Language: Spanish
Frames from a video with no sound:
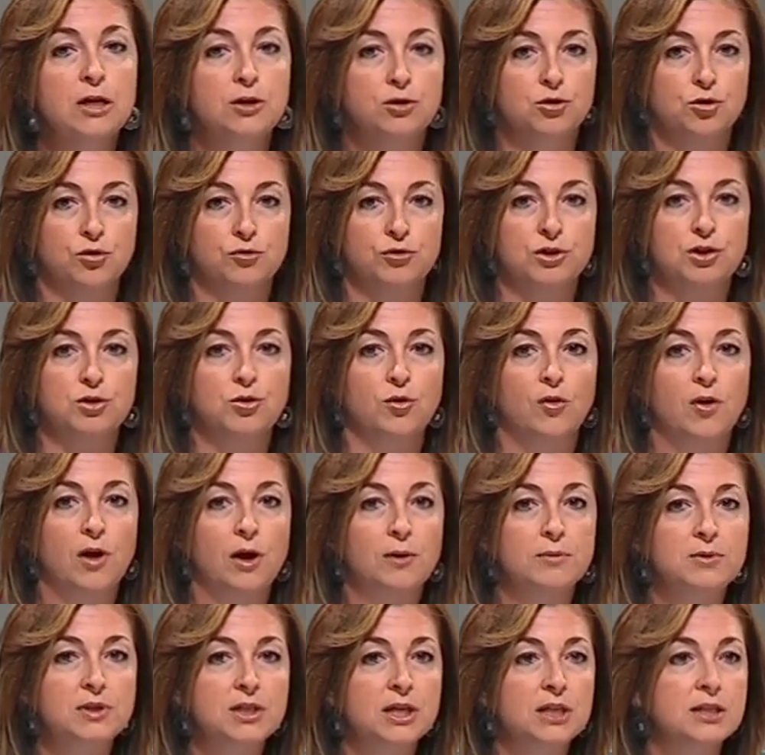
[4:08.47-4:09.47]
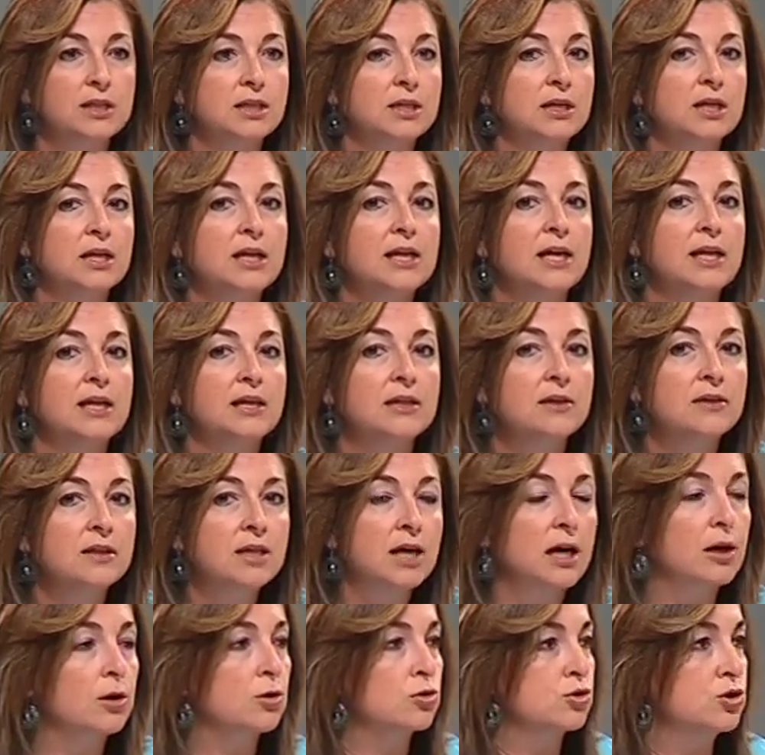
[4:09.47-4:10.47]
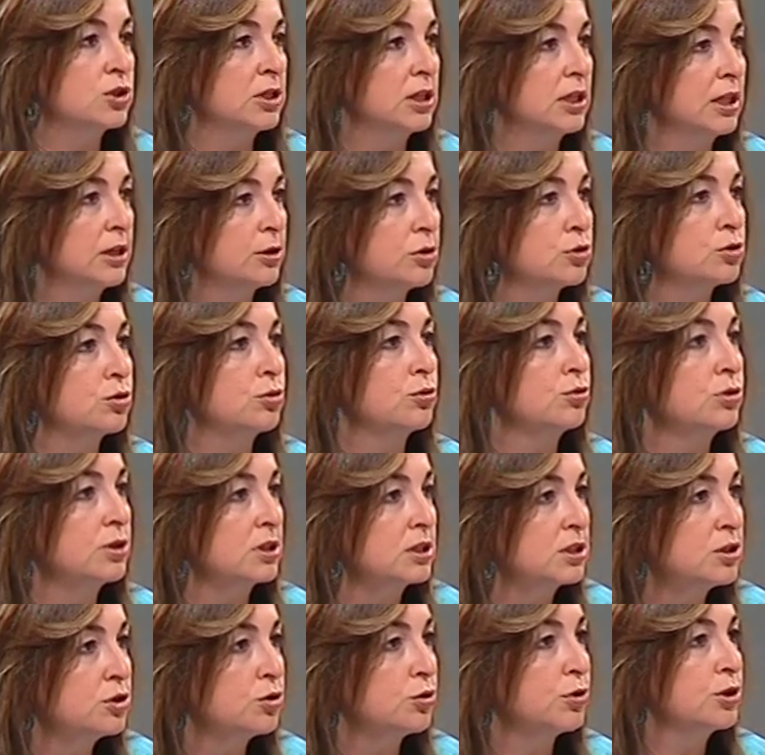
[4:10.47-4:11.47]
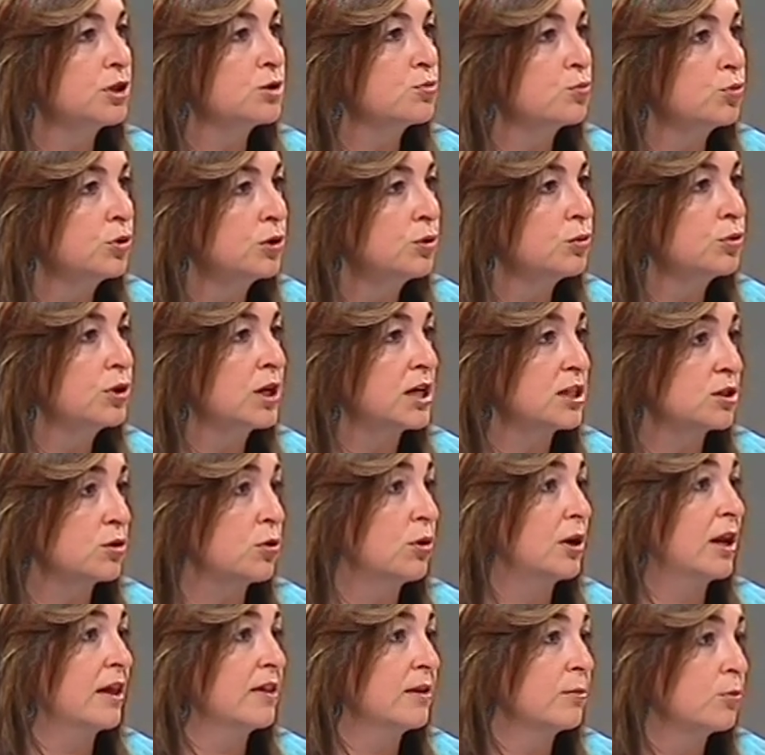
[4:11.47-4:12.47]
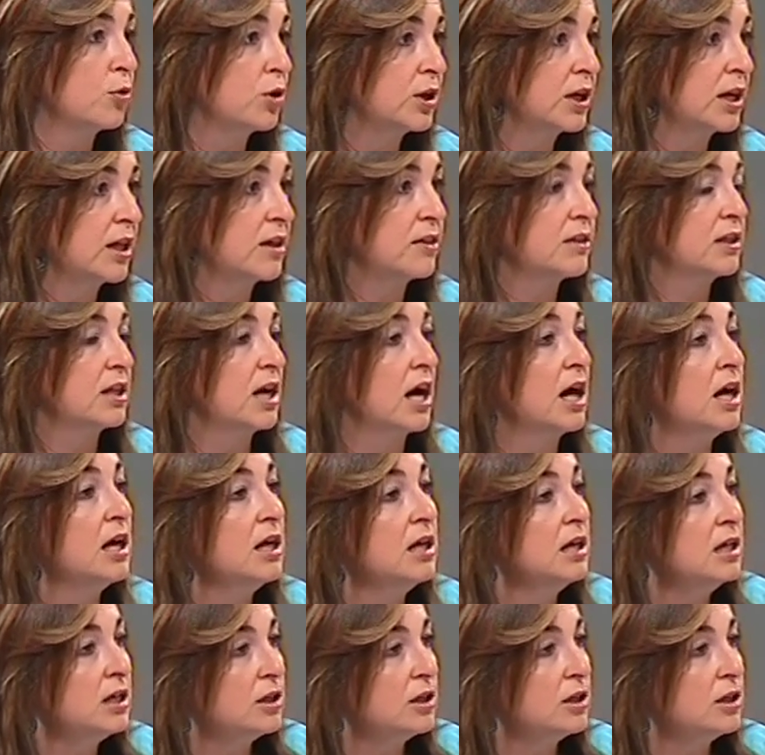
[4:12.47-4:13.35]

donde todavía tienen que lidiar los chilenos con tensiones muy duras con la democracia